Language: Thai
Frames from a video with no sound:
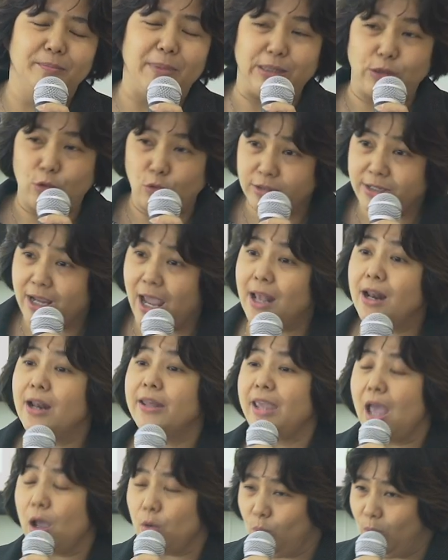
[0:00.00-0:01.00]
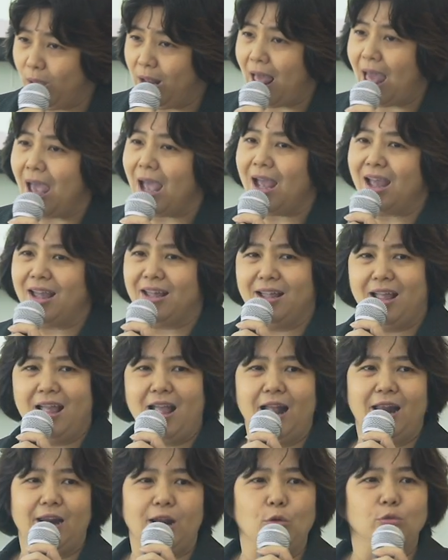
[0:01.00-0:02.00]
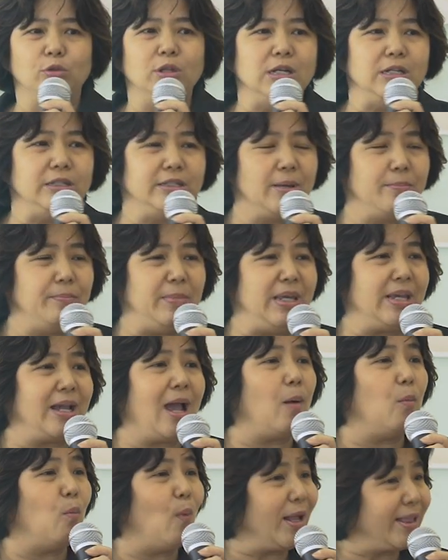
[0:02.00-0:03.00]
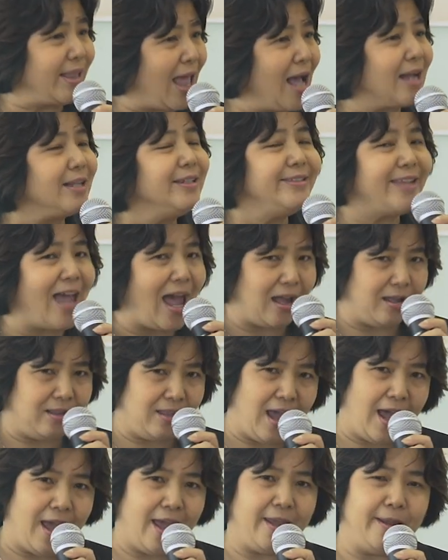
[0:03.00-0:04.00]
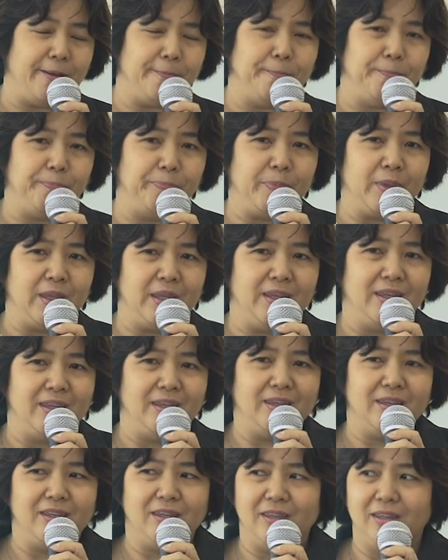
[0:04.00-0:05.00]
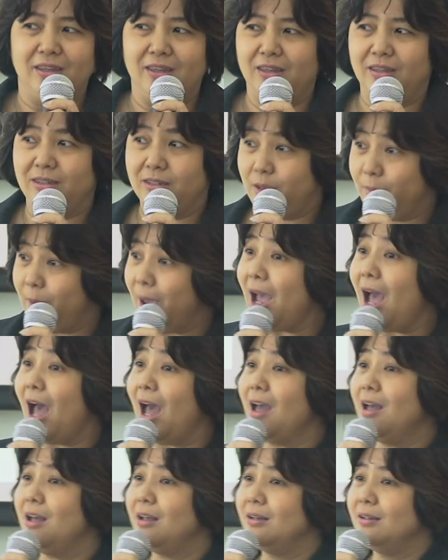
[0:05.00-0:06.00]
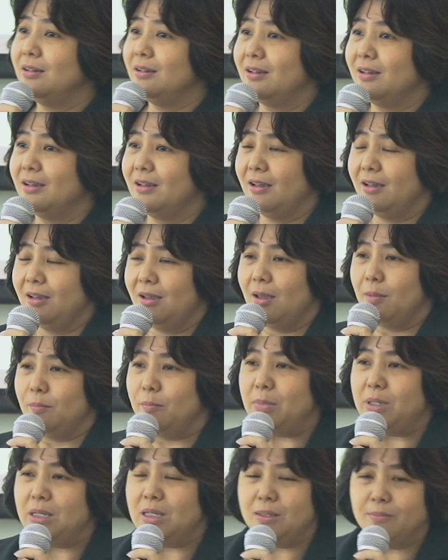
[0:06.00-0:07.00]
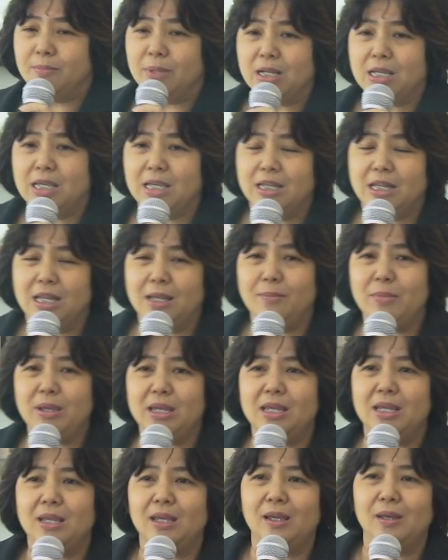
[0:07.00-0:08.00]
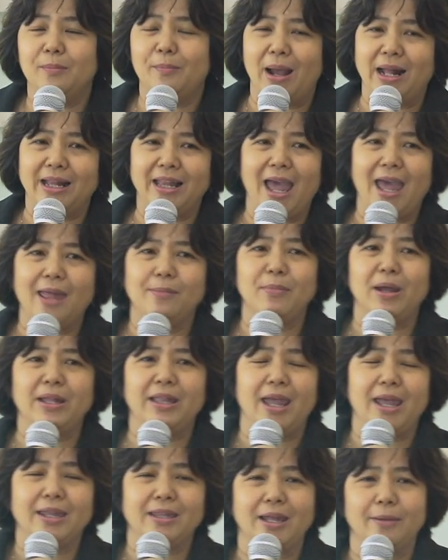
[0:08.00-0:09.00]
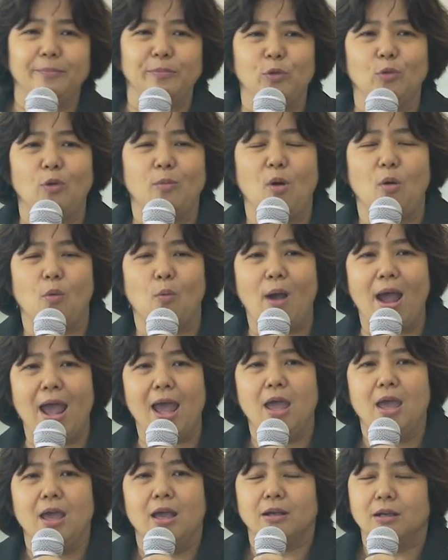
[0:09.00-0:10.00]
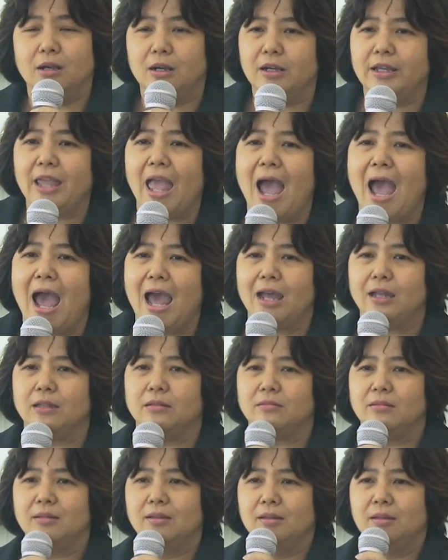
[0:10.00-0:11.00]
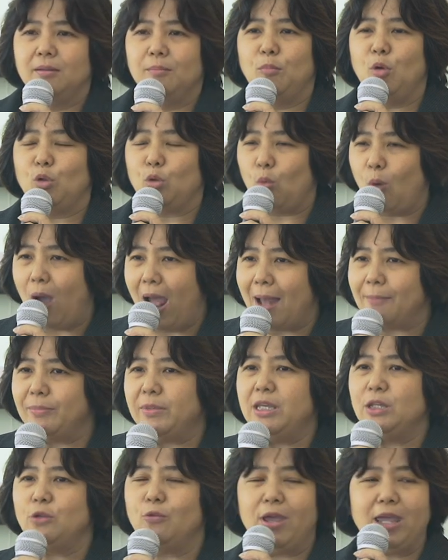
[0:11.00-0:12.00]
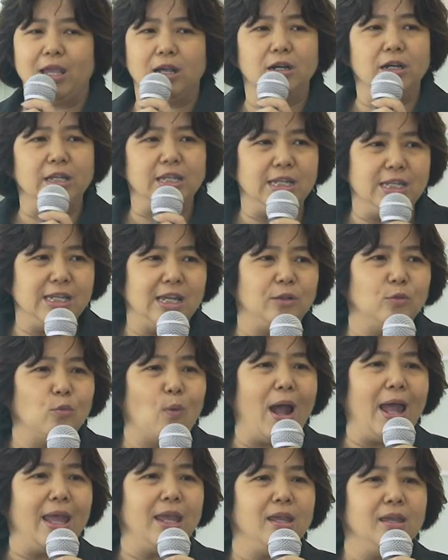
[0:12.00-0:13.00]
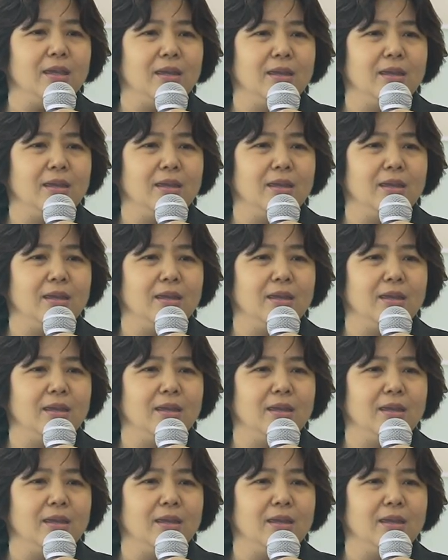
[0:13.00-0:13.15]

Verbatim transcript: มันต้องใช้ระยะเวลาเราถึงจะมีคำว่าทักษะได้ใช่ไหมคะมีเมื่อกี้นี้มีบางท่านมาแนะนำตัวบอกว่าเคยอ่านบทความที่ตัวเองเคยเขียนไว้